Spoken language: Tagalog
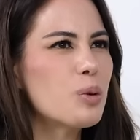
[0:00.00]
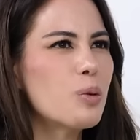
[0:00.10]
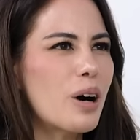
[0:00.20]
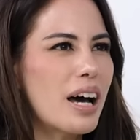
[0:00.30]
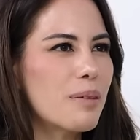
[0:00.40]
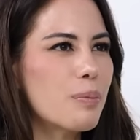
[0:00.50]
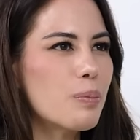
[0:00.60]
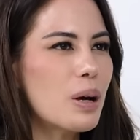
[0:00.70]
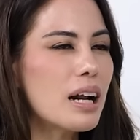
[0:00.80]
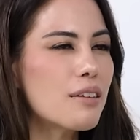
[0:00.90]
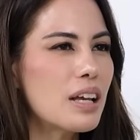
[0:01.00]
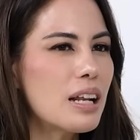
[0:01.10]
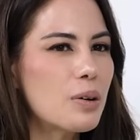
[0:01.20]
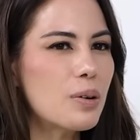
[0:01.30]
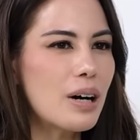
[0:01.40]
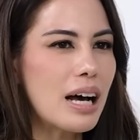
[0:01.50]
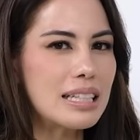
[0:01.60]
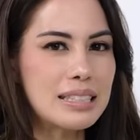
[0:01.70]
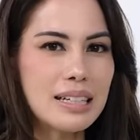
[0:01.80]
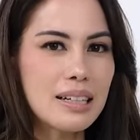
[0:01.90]
don't know why. Parang feeling ko
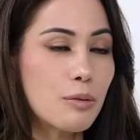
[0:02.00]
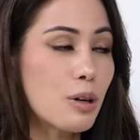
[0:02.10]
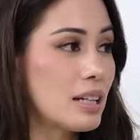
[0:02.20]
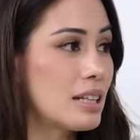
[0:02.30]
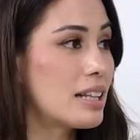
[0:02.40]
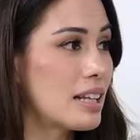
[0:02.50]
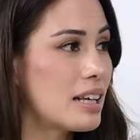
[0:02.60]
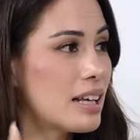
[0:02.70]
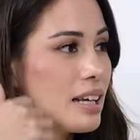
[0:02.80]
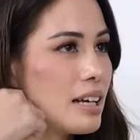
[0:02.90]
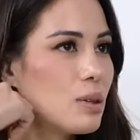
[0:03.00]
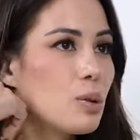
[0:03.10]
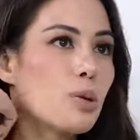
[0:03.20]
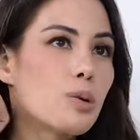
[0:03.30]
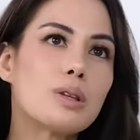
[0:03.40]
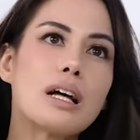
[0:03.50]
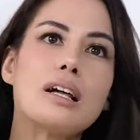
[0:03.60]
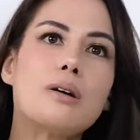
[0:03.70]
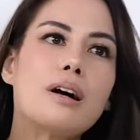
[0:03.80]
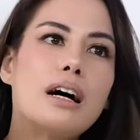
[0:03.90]
as a... Kasi well, only girl ka ba? No,
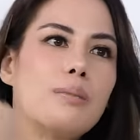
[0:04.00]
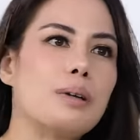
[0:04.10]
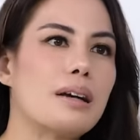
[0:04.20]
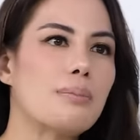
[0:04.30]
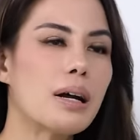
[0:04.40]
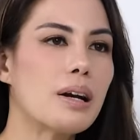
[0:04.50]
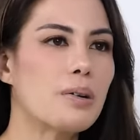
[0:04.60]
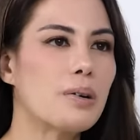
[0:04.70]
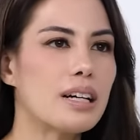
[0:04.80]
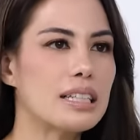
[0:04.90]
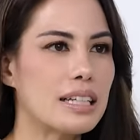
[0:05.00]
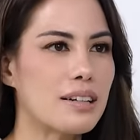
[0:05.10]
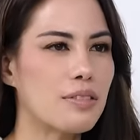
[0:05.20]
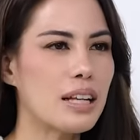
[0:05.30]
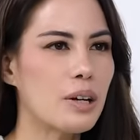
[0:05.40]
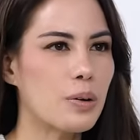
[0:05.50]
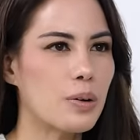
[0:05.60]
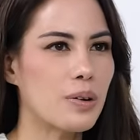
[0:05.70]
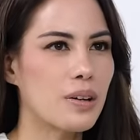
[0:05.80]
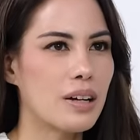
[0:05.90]
dalawa kami. Pero kasi feeling
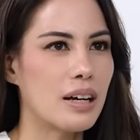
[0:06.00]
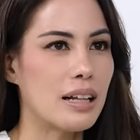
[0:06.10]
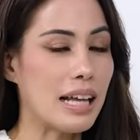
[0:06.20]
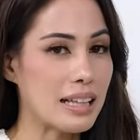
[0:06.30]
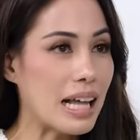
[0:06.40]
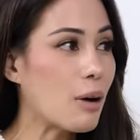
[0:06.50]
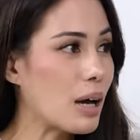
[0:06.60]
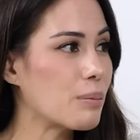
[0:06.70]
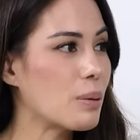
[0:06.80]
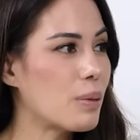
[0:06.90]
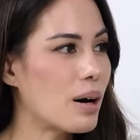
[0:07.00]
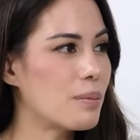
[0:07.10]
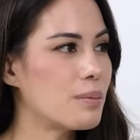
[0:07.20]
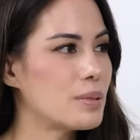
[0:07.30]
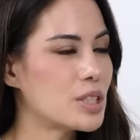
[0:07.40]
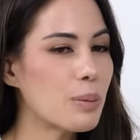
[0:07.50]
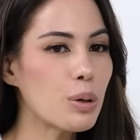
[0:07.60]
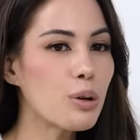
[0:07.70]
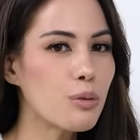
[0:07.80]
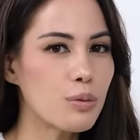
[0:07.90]
ko, like now I'm a mom,
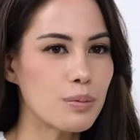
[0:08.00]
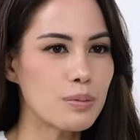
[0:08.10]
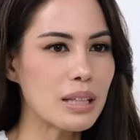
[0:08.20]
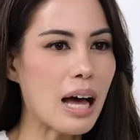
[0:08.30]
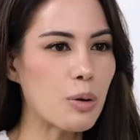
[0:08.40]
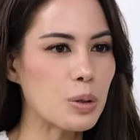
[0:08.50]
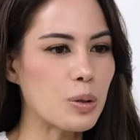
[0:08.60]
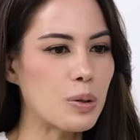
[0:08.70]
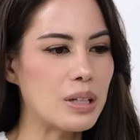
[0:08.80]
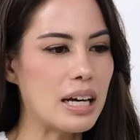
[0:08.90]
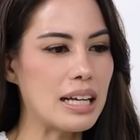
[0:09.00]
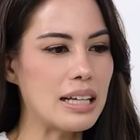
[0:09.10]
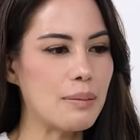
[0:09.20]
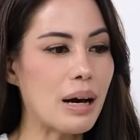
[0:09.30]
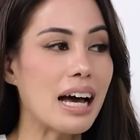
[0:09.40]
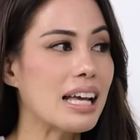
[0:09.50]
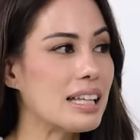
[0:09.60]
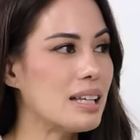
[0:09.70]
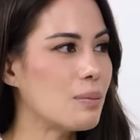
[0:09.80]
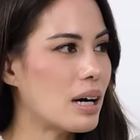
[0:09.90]
syempre yung takot ko na baka
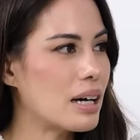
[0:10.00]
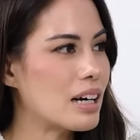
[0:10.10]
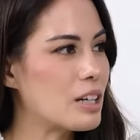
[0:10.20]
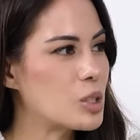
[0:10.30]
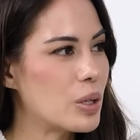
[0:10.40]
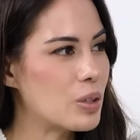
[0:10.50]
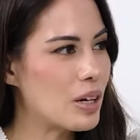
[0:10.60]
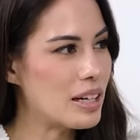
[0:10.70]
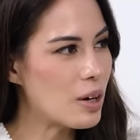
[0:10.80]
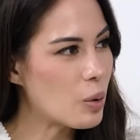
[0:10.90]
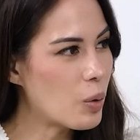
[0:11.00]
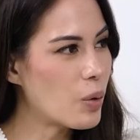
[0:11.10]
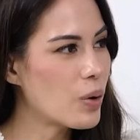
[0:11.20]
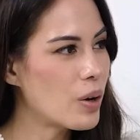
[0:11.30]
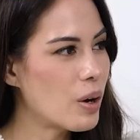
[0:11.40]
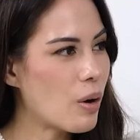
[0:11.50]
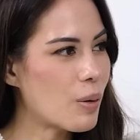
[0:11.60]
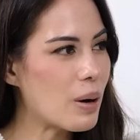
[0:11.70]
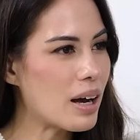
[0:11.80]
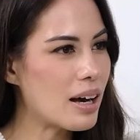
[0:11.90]
hindi makagraduate yung anak ko
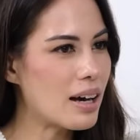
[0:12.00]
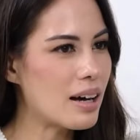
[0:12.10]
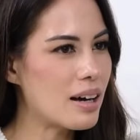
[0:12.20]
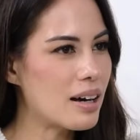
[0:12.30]
or baka